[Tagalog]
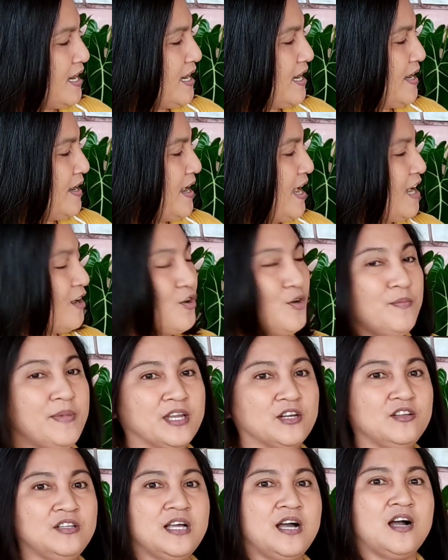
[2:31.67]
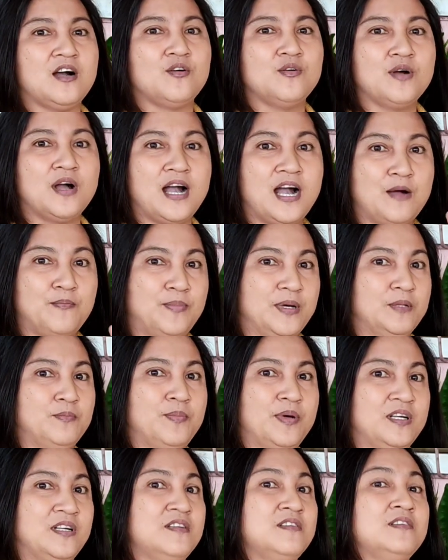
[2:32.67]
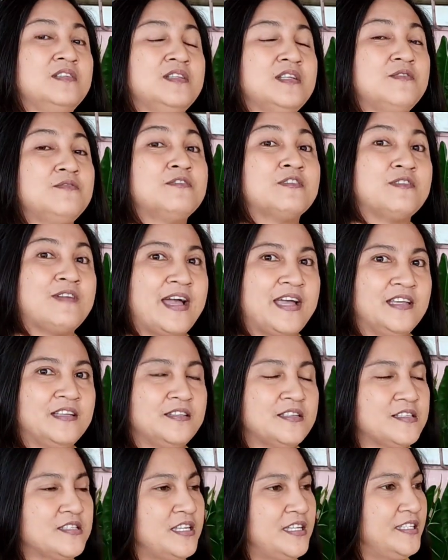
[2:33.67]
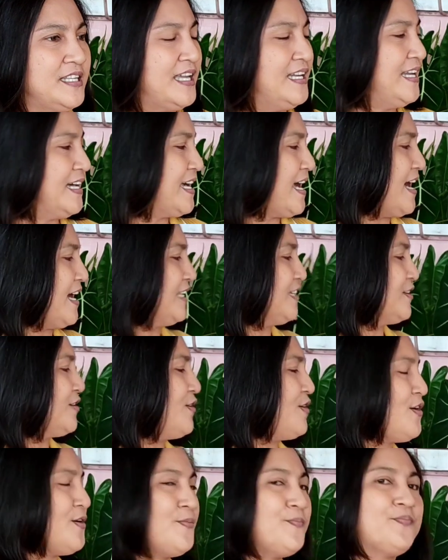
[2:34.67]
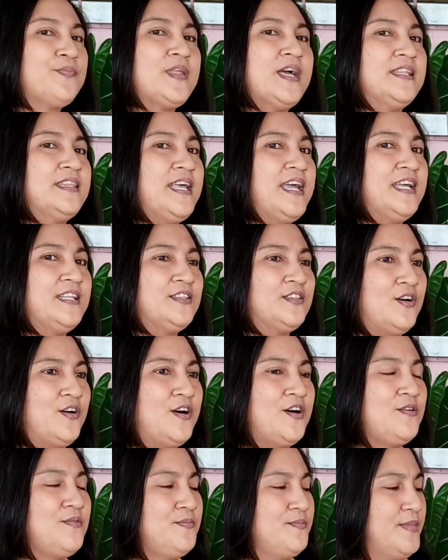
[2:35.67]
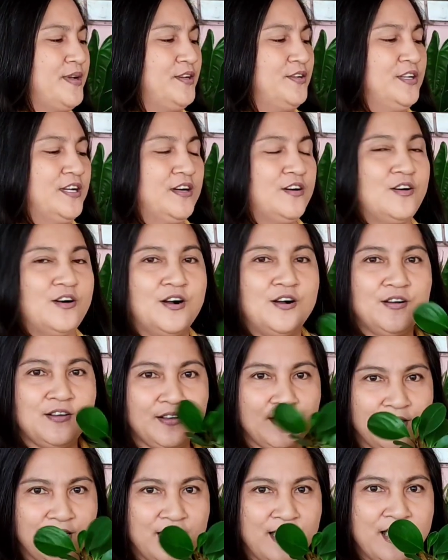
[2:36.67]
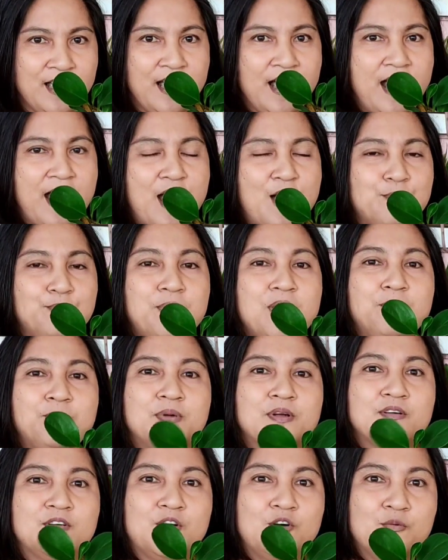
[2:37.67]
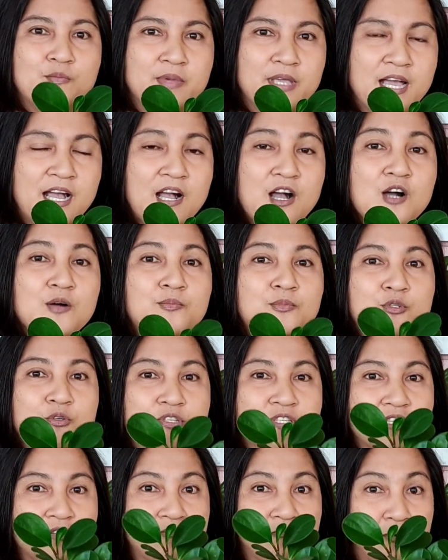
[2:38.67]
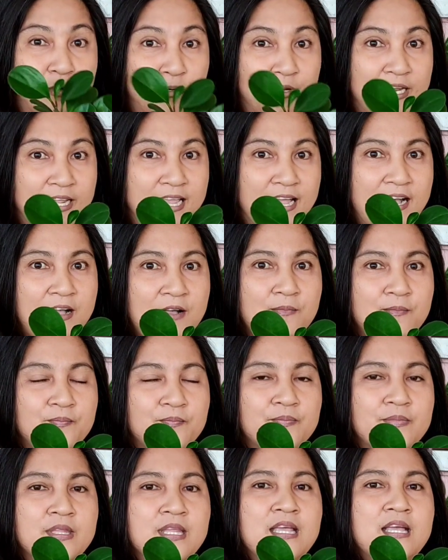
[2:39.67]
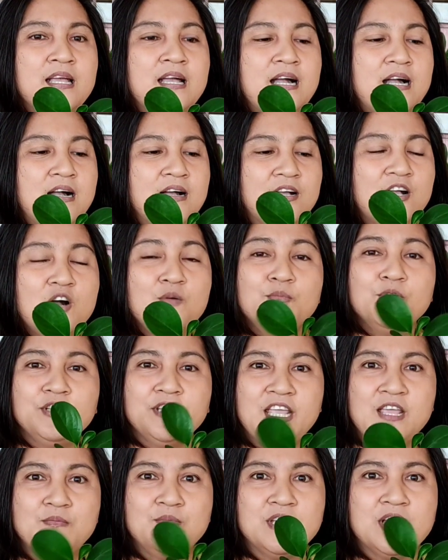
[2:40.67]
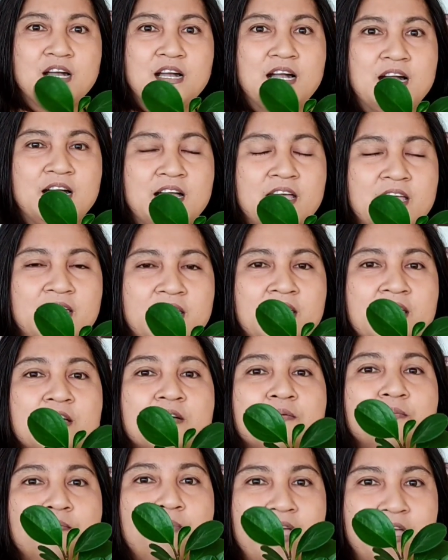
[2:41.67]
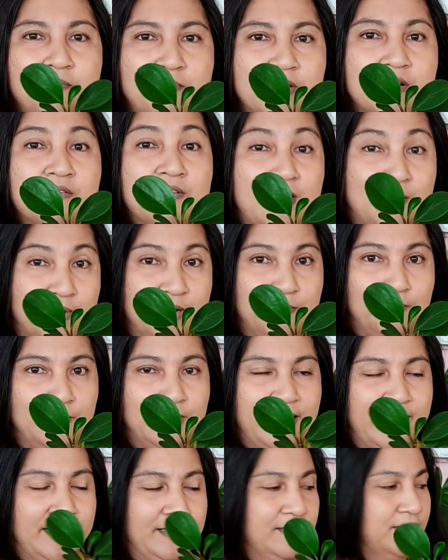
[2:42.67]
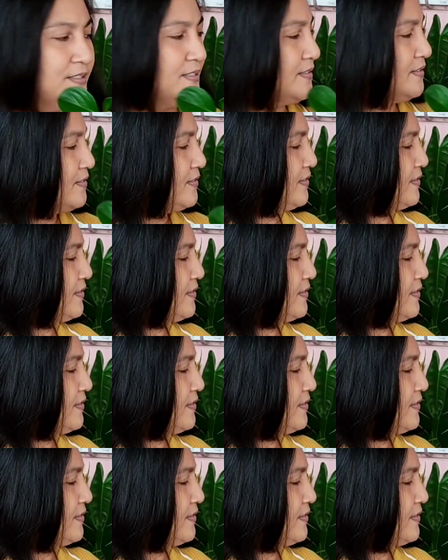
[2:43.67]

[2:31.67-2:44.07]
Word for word: uh, ako meron lang akong apat pa na, na varieties na inaalagaan ko. At eto, meron akong uh, peperomia obtusifolia. Common name niya ay baby rubber plant.